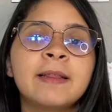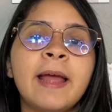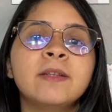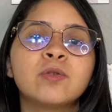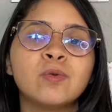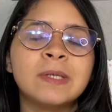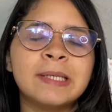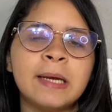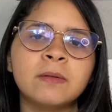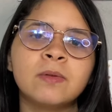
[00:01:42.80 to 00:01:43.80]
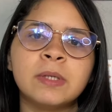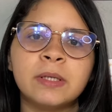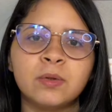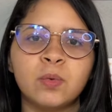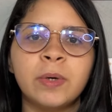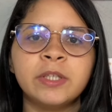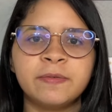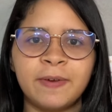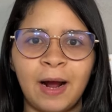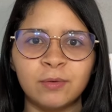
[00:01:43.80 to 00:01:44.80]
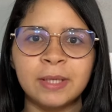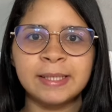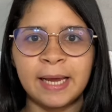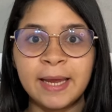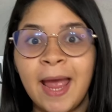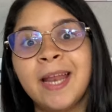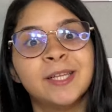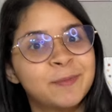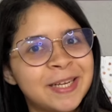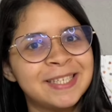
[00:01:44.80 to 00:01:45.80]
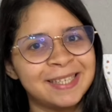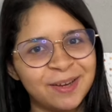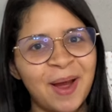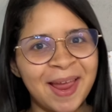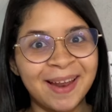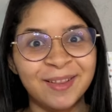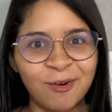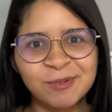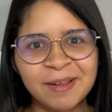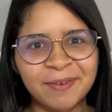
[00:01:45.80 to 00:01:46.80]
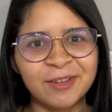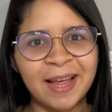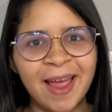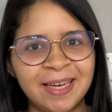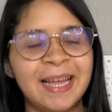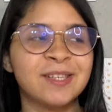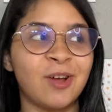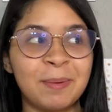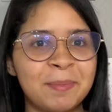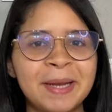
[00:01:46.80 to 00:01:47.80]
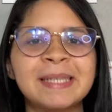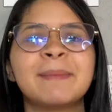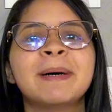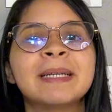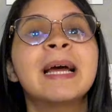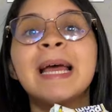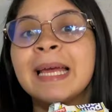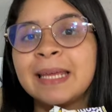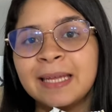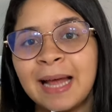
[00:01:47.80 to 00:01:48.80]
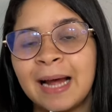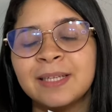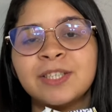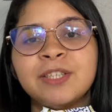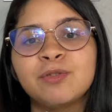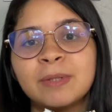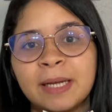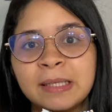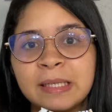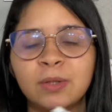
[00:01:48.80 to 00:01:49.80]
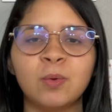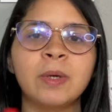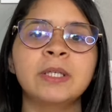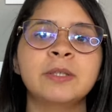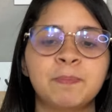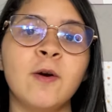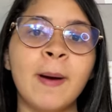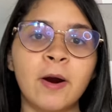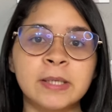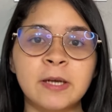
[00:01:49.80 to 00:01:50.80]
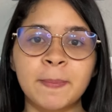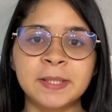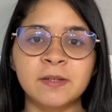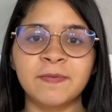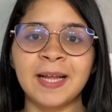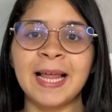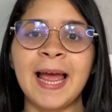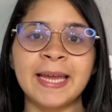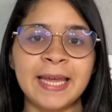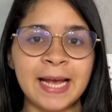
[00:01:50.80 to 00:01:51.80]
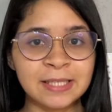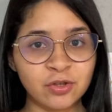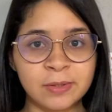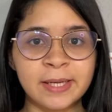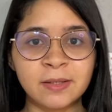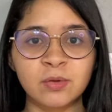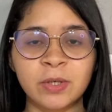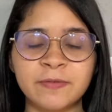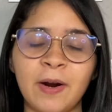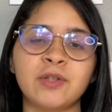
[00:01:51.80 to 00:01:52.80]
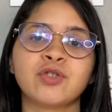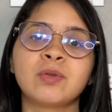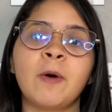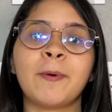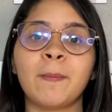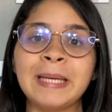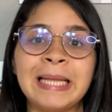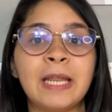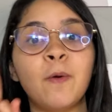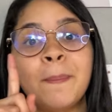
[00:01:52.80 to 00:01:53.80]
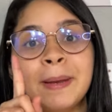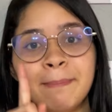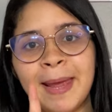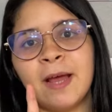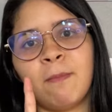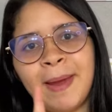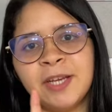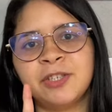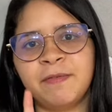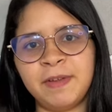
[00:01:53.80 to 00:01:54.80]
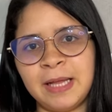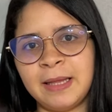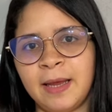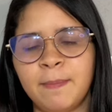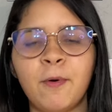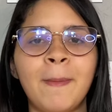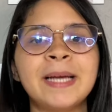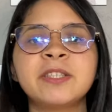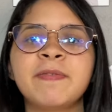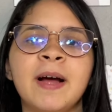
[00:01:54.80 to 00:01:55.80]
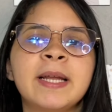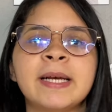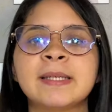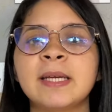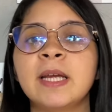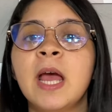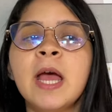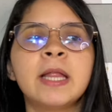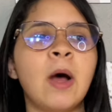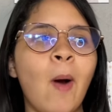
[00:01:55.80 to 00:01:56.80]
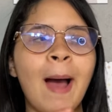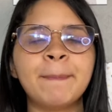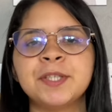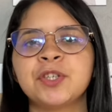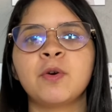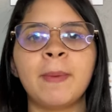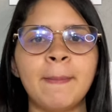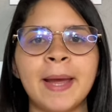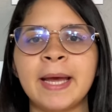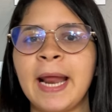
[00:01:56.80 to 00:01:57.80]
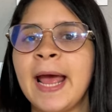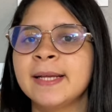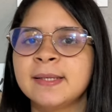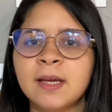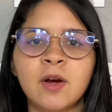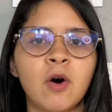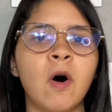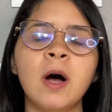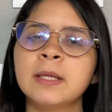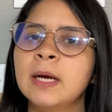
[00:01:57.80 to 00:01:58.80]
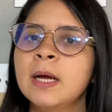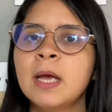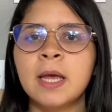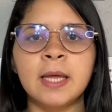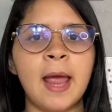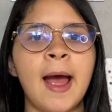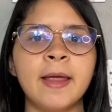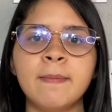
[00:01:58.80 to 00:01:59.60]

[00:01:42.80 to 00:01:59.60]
tem 202 fraldas RN. Isso porque dizem que o RN não usa fralda RN, né? Só na primeira semana. Que nada, gente, 202. E uma coisa que eu preciso falar é que essas 202 fraldas não deu pra completar nem o primeiro mês de vida dele. Por mais que fale que assim, não, rapidinho o bebê cresce, engorda e aí